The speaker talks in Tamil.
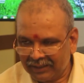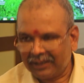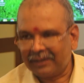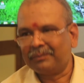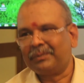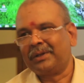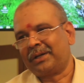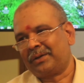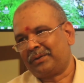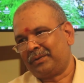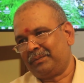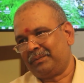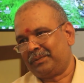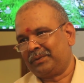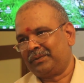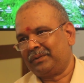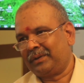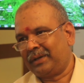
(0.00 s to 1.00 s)
எறும்பை கண்ட்ரோல்
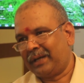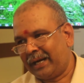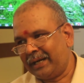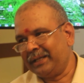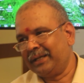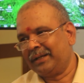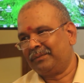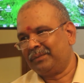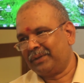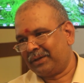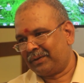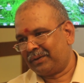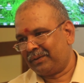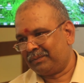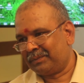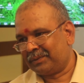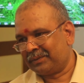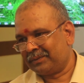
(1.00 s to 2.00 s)
பண்ணணும் கடி எறும்பை
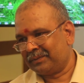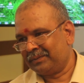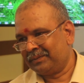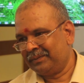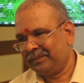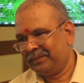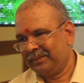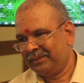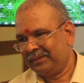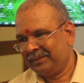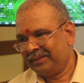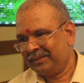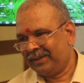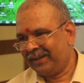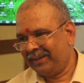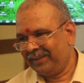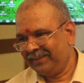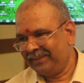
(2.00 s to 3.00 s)
கண்ட்ரோல் பண்ணணும்
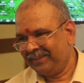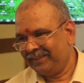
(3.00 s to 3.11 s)
ஆ